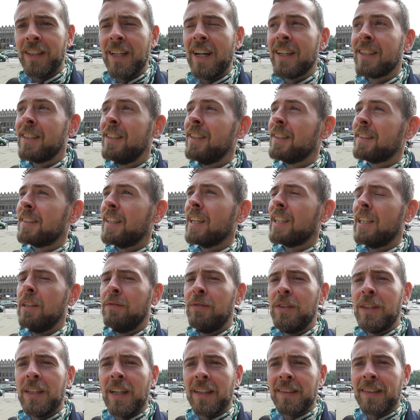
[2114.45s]
Tak, jest
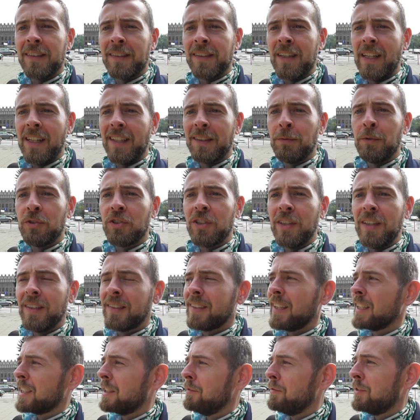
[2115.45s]
taki wyraz. Znalazłem, że
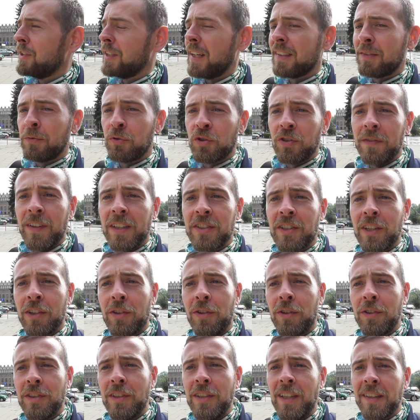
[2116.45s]
jest taki wyraz, używasz
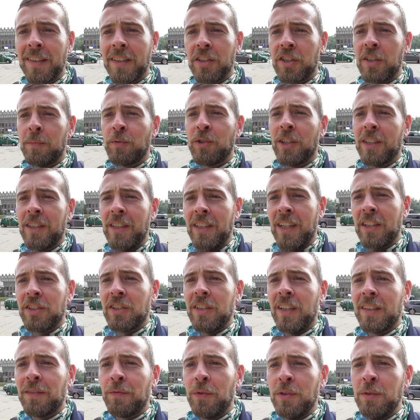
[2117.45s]
go, gdy nie chce się
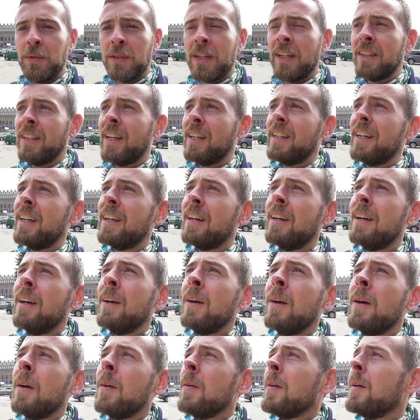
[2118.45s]
przekinać na swoim kanale,
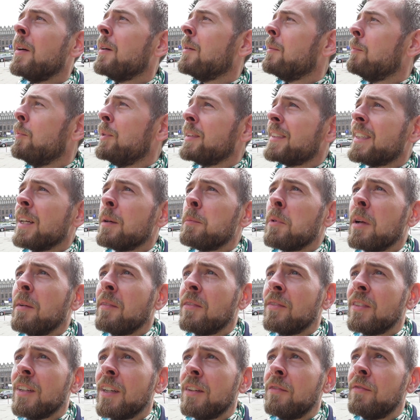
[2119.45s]
bo jest
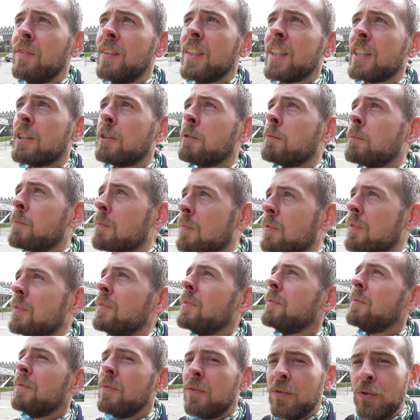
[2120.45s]
naprawdę wy...
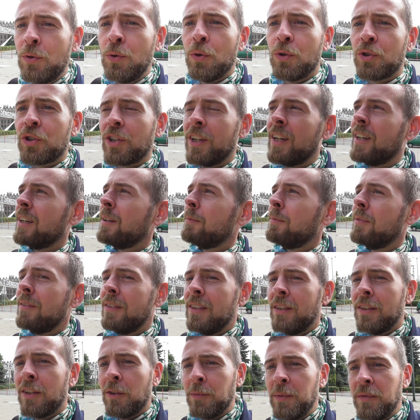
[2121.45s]
duże
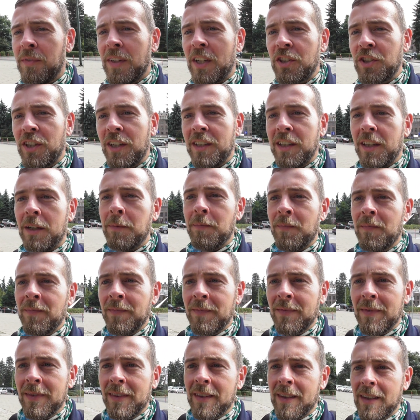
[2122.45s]
i robi wrażenie.
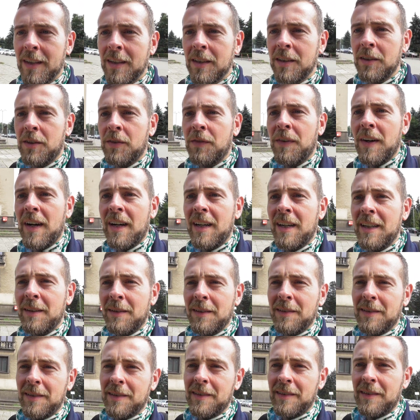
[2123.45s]
Dwa
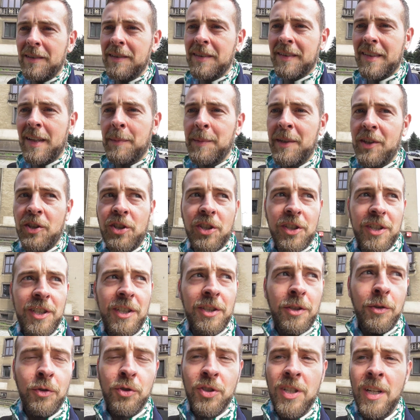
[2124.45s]

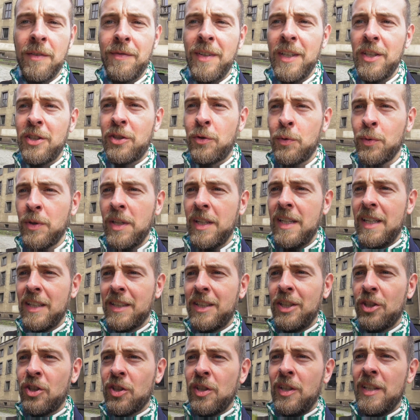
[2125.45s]
zameczki, to już na wejściu
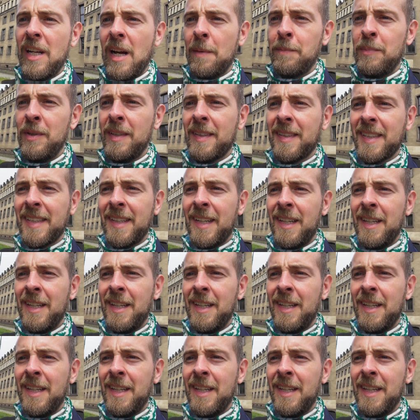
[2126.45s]
gigantyczny napis.